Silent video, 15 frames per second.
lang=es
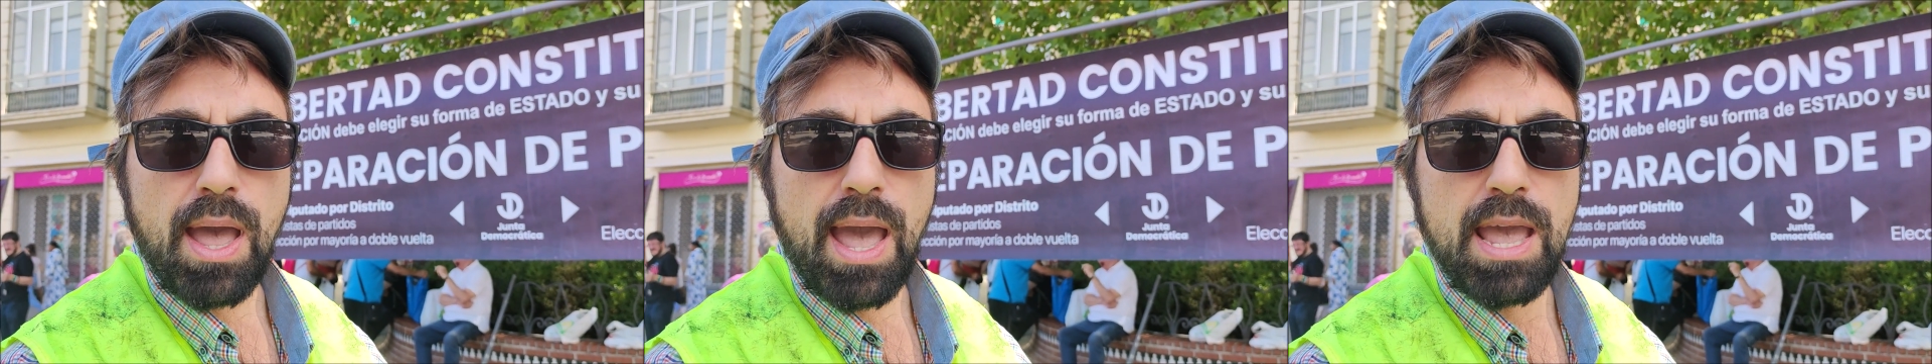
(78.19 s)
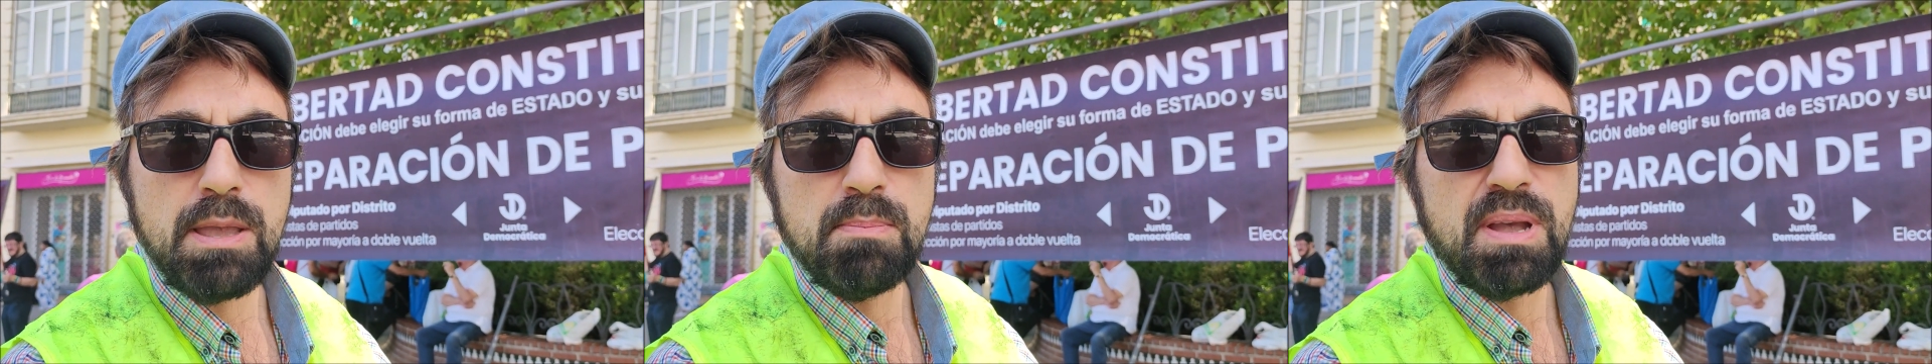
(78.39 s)

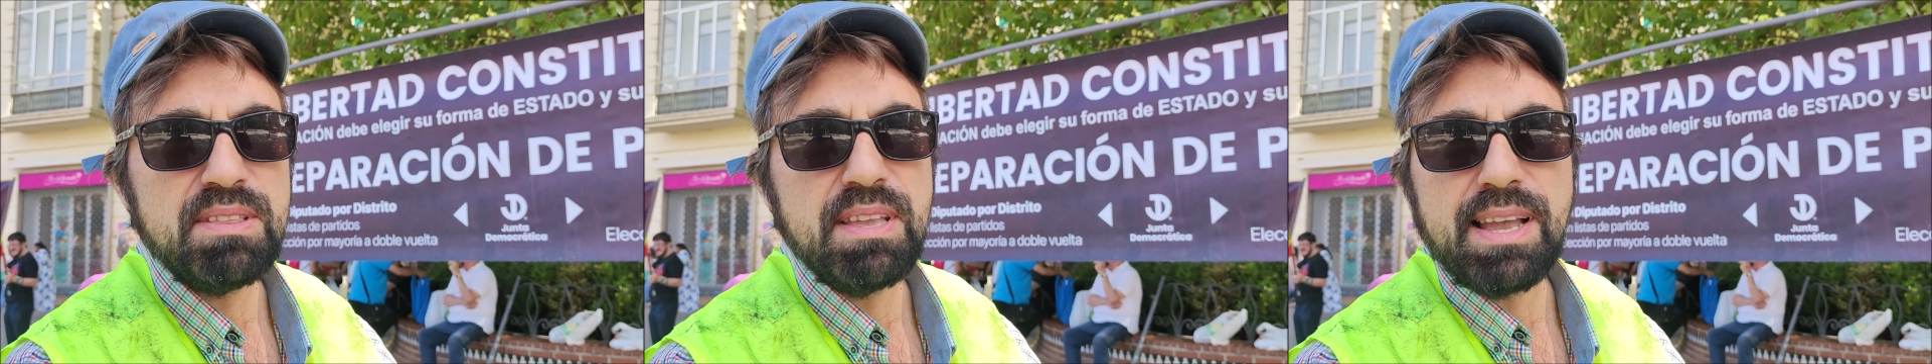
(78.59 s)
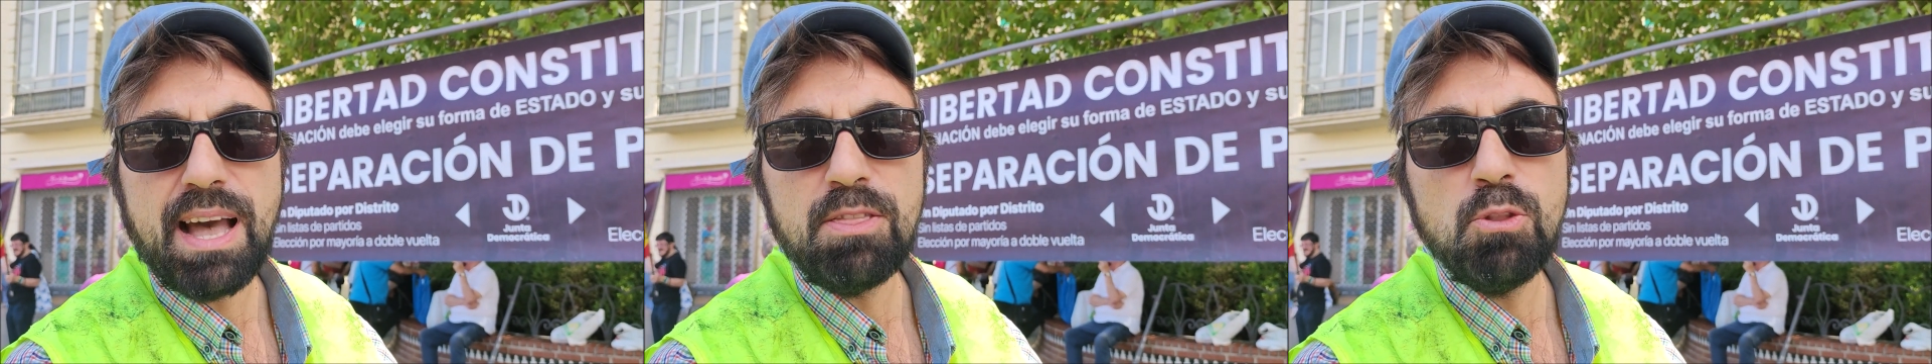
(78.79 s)
e
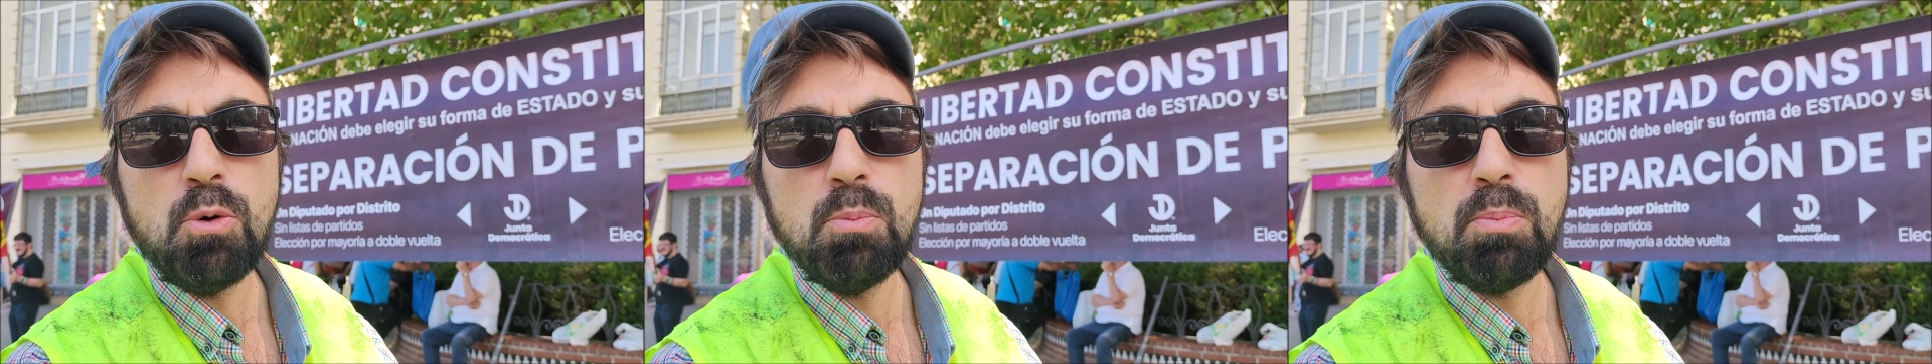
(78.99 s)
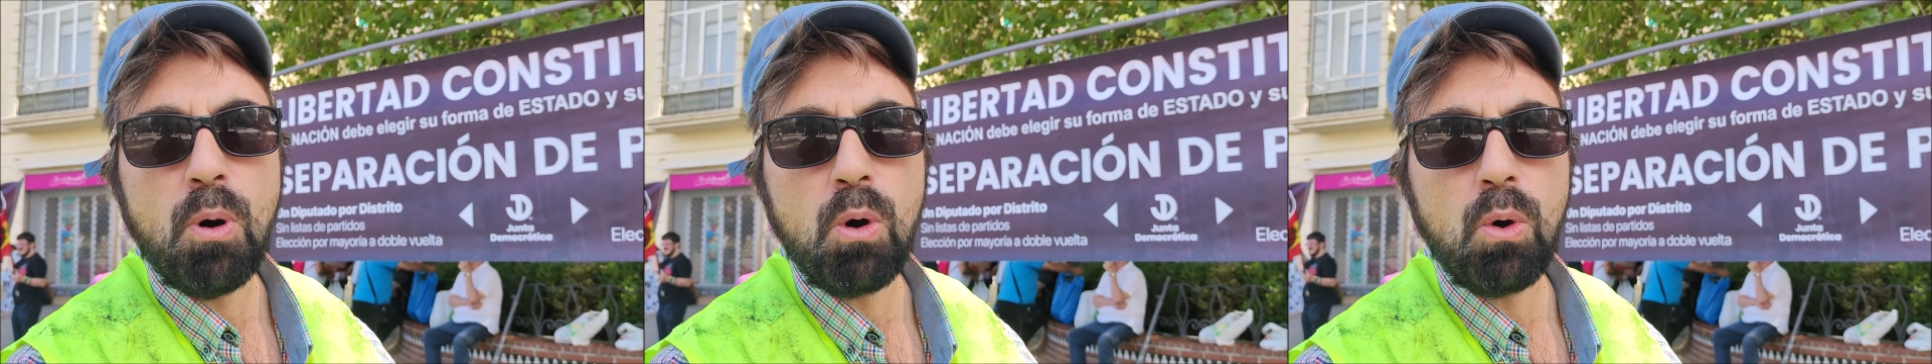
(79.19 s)
investigando
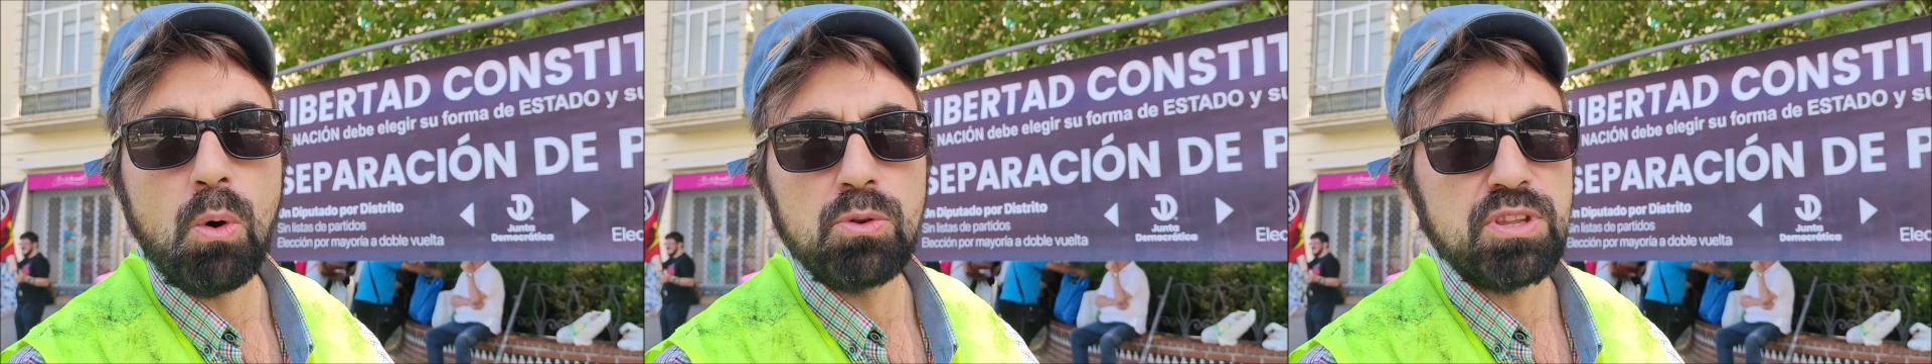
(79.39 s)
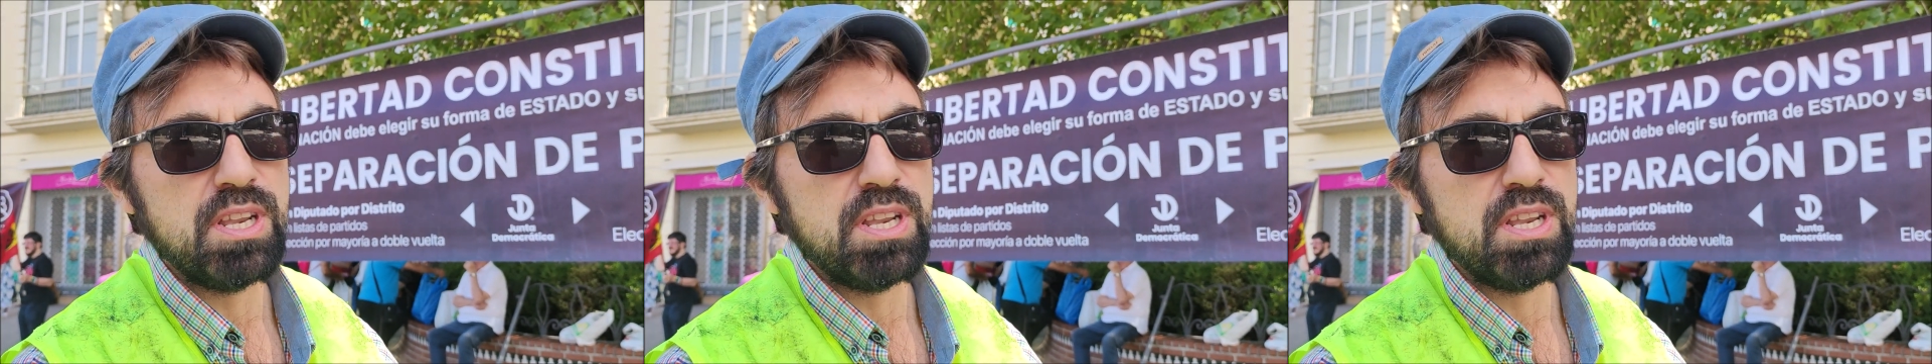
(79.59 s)
un poco.